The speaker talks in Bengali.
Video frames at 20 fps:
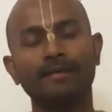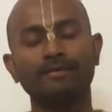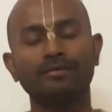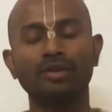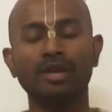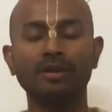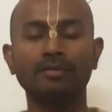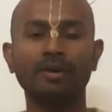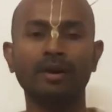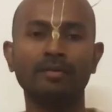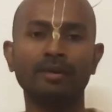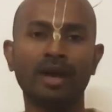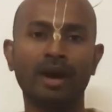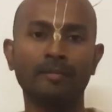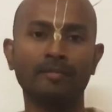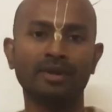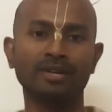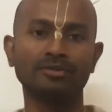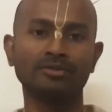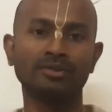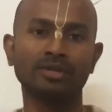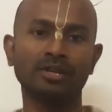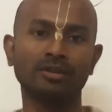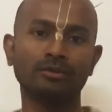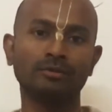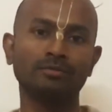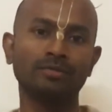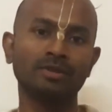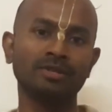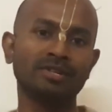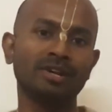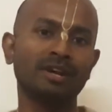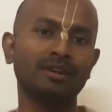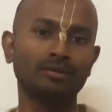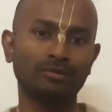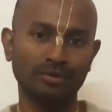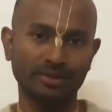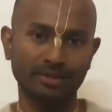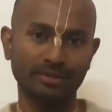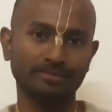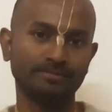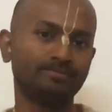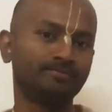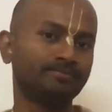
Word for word: তো এইভাবে আমরা যদি একটু বিচার করি